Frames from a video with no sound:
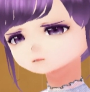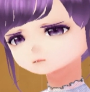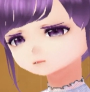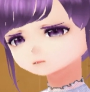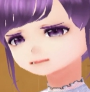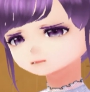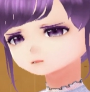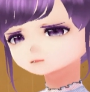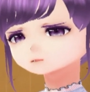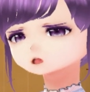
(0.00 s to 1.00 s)
死
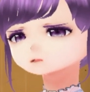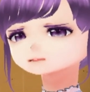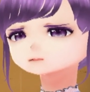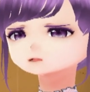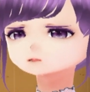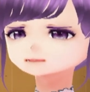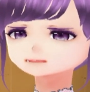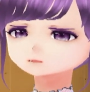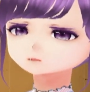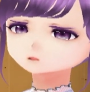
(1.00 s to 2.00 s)
ぬ時まで
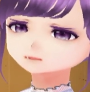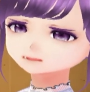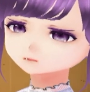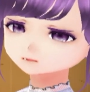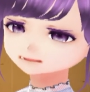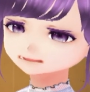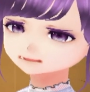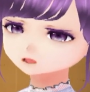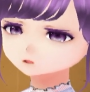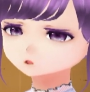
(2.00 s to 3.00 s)
苦しい
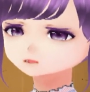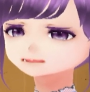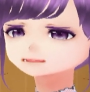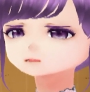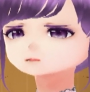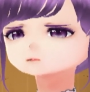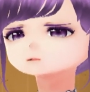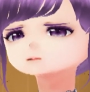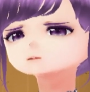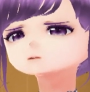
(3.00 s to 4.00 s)
思いをす
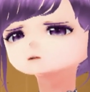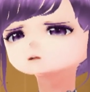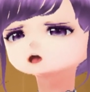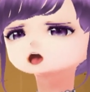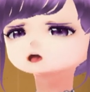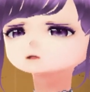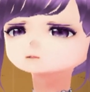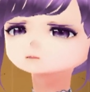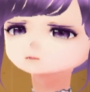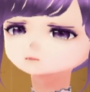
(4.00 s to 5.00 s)
るのは
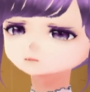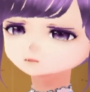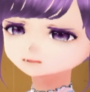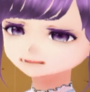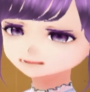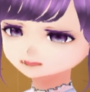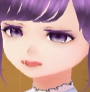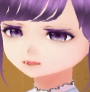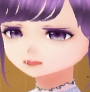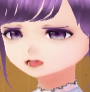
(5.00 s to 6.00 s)
嫌
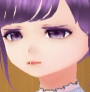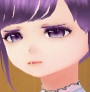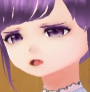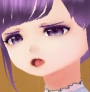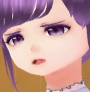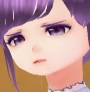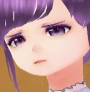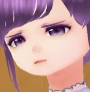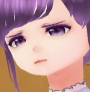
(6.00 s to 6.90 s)
だな。